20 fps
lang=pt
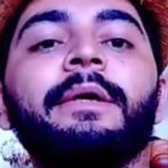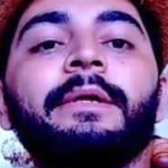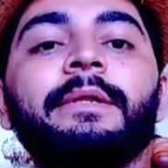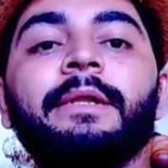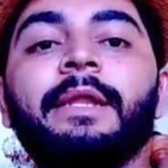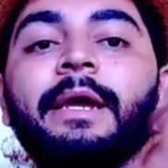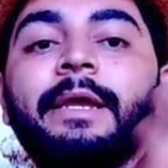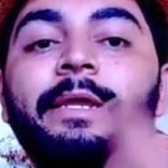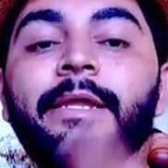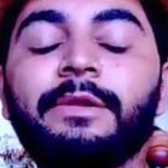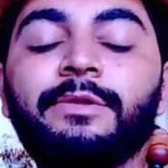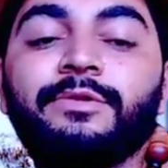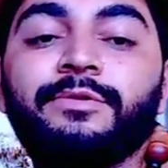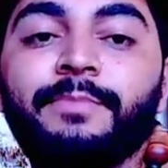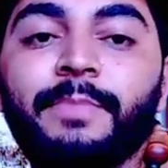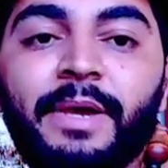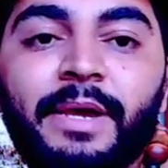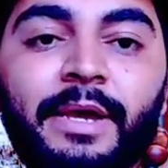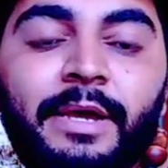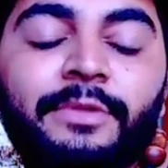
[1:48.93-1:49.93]
naqueles
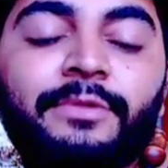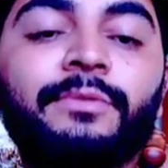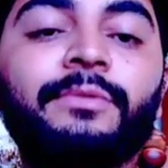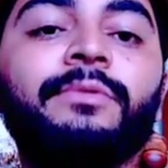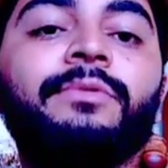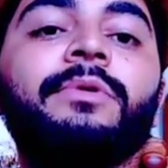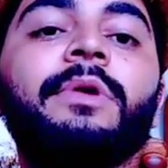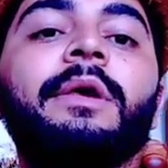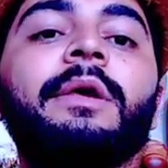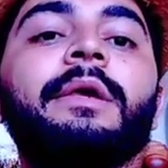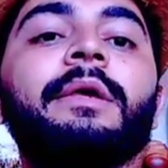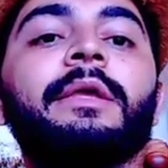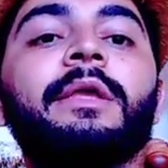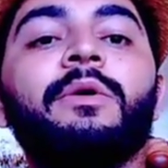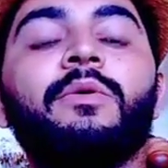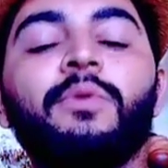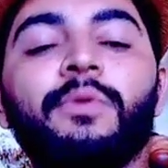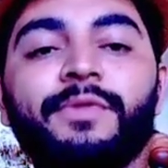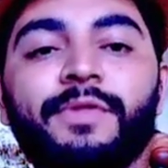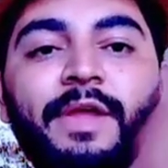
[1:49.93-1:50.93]
médiums que
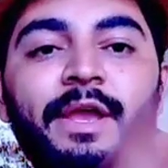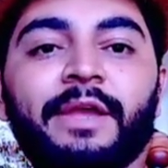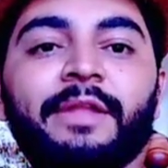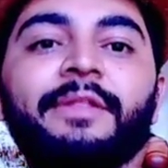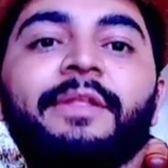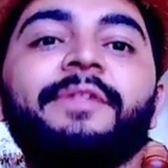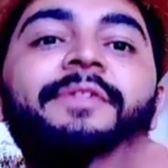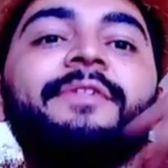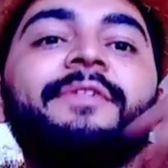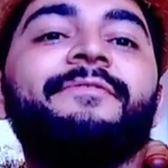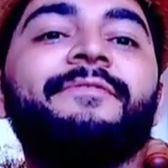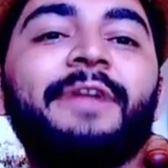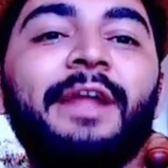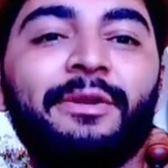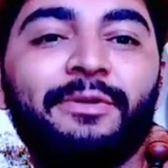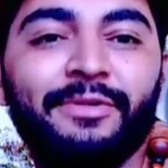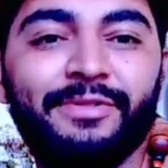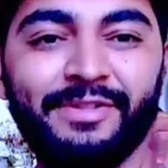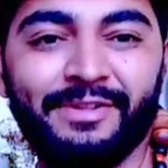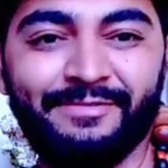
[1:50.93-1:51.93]
conseguem decifrar
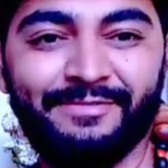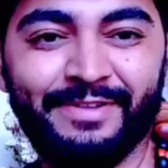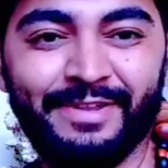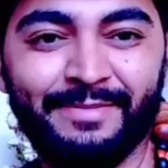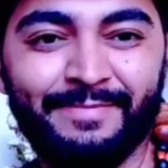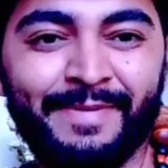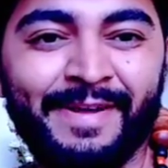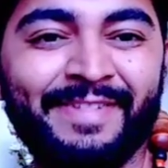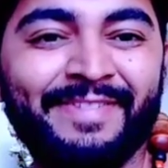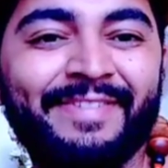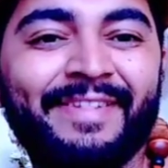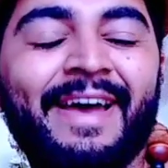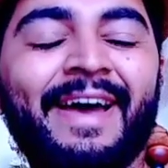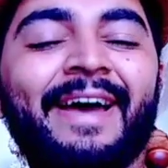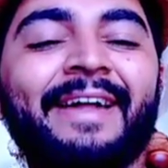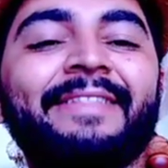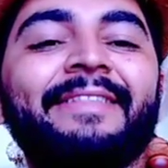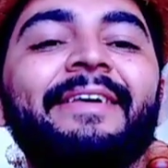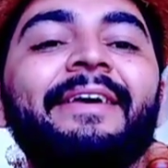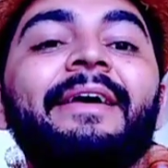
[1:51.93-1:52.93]
nossa vida
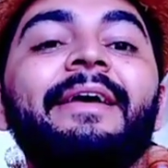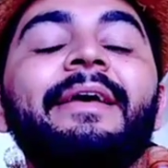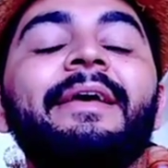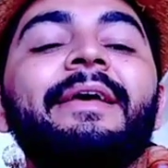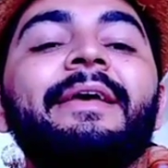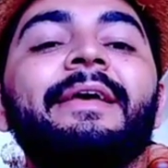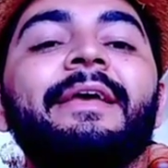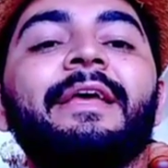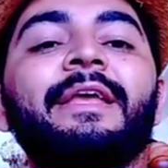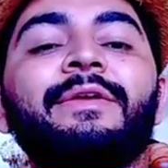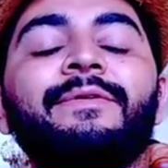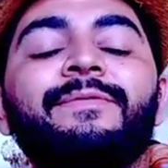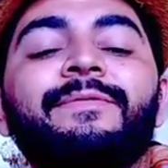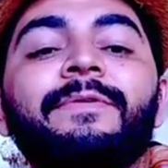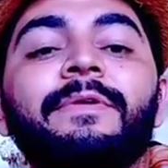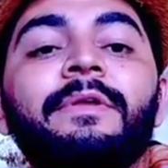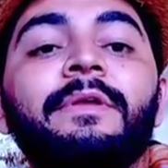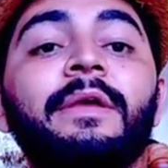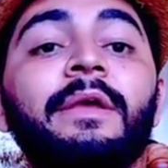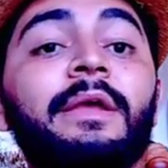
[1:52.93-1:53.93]
passada,
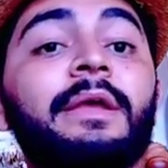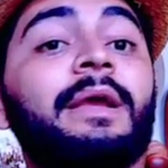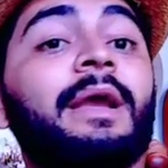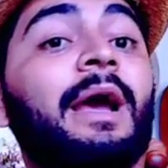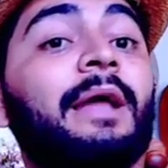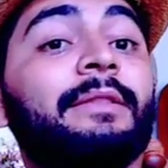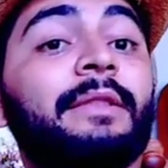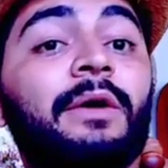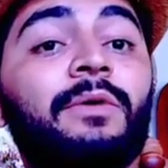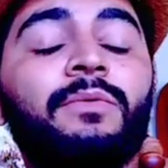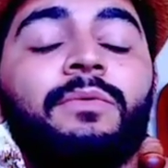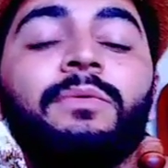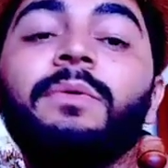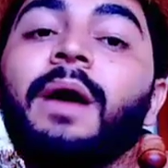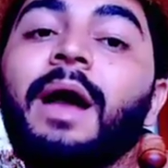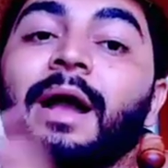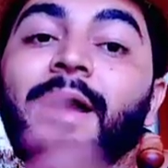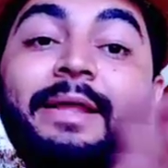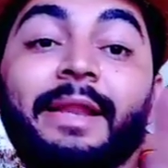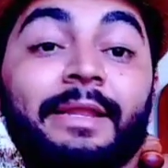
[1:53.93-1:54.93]
enfim, cada um
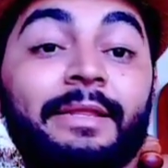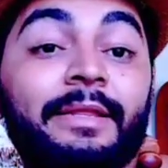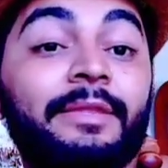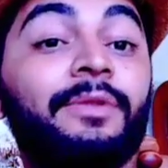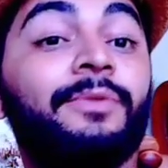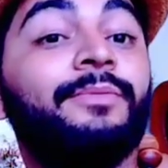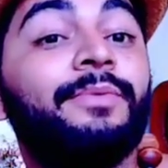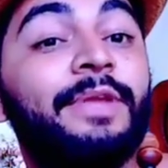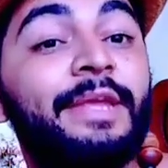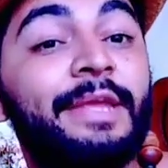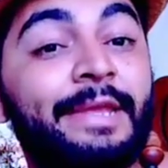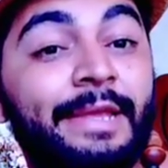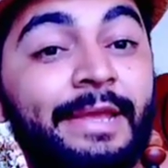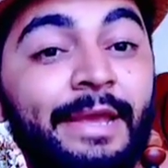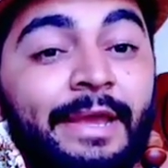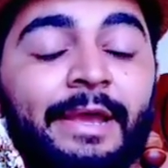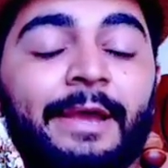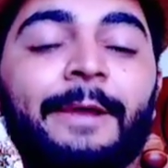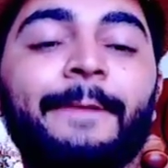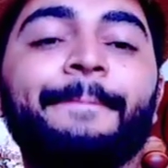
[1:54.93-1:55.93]
acredita no que
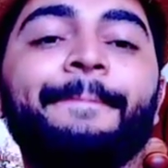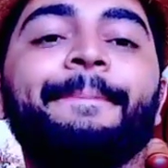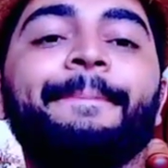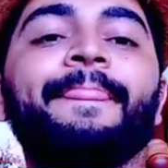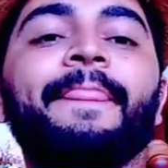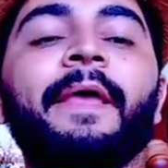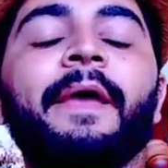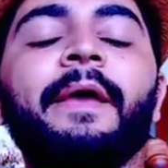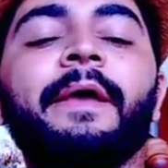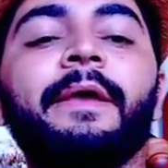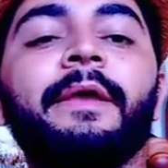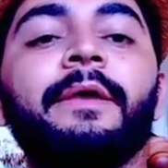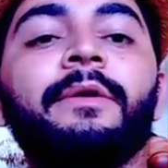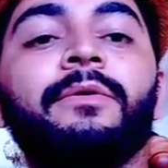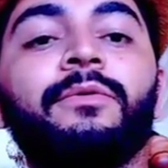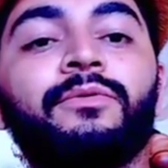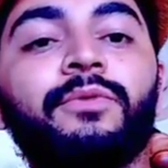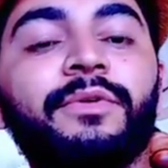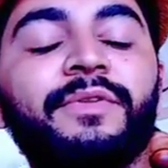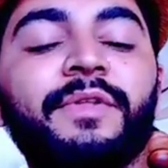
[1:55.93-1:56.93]
quer, né? Eu
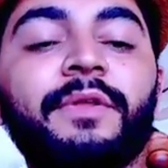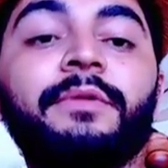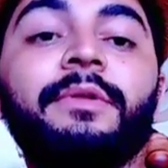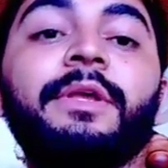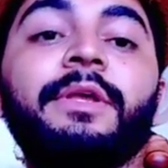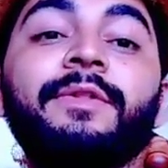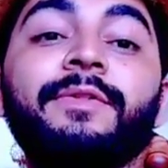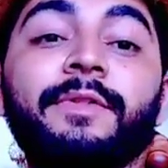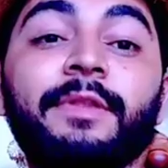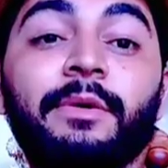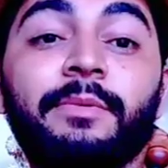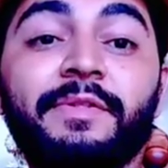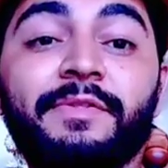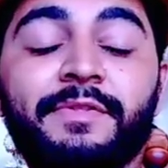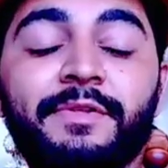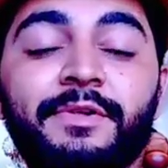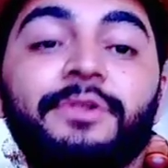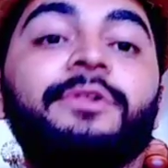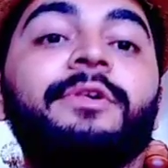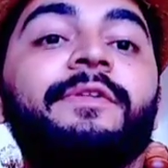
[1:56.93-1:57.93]
não estou dizendo que isso não
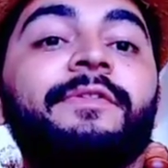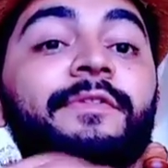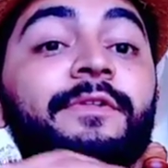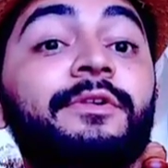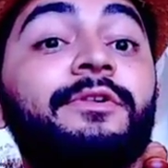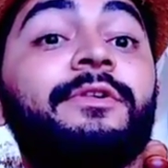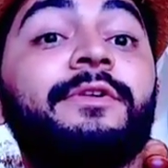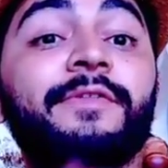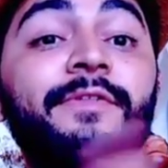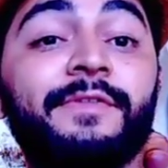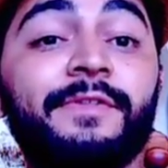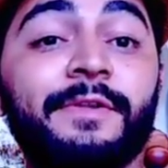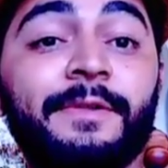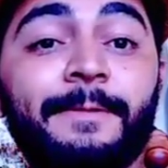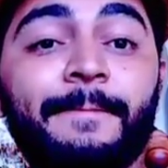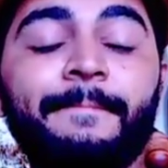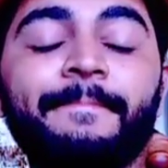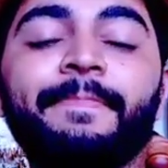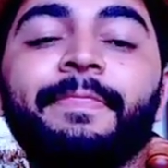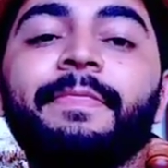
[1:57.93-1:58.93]
existe, existe
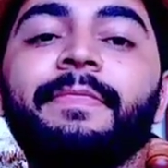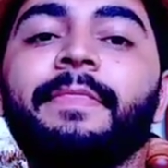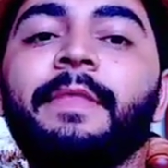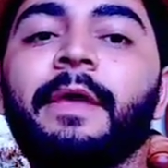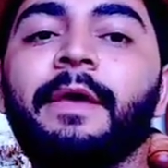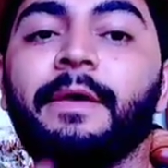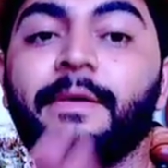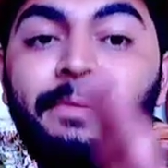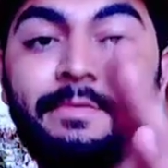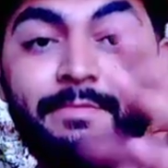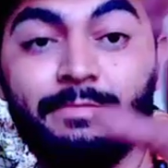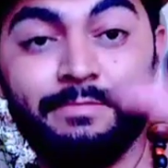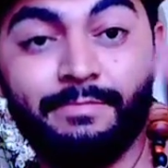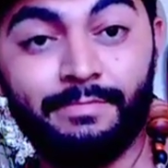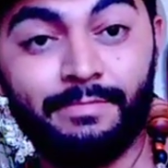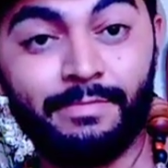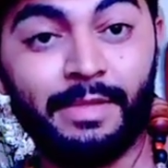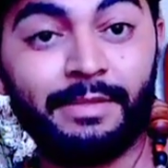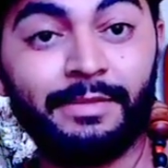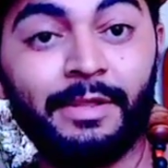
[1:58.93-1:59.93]
sim, né?
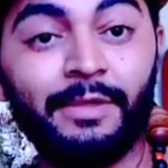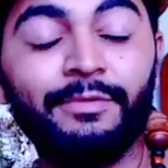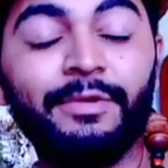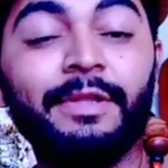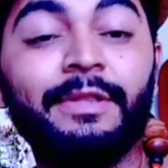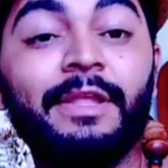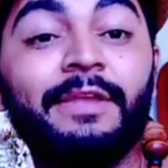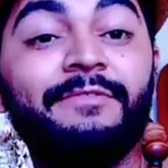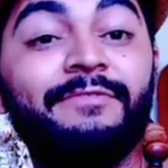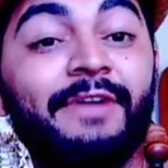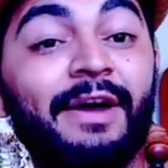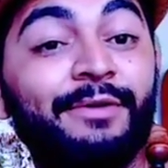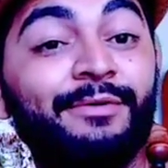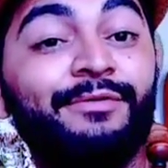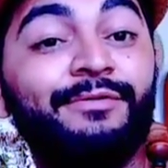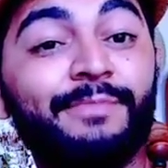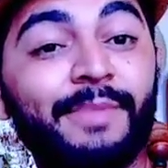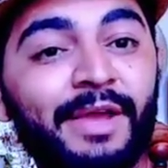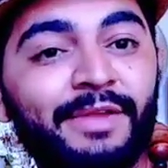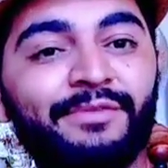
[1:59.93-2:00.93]
Tanto que tem
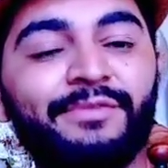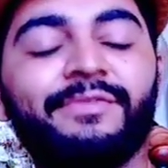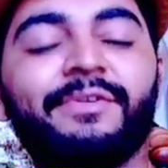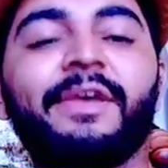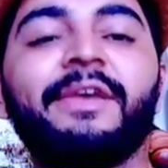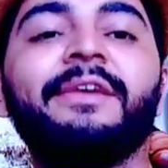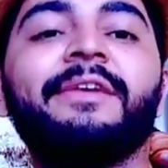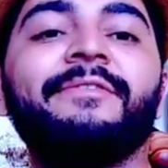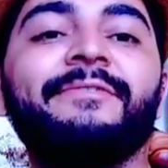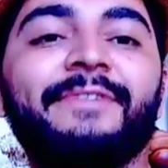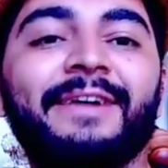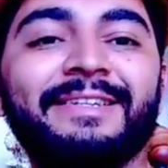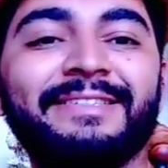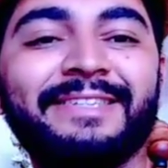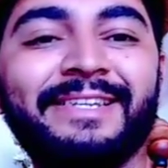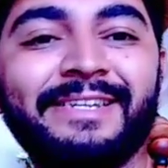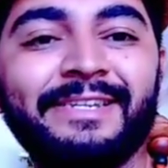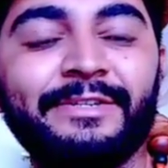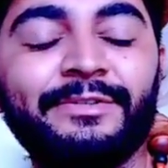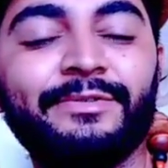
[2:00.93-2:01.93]
vários médios aí que
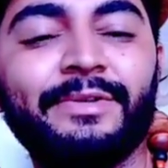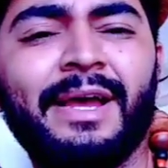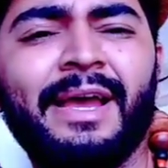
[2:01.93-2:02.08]
fazem isso, a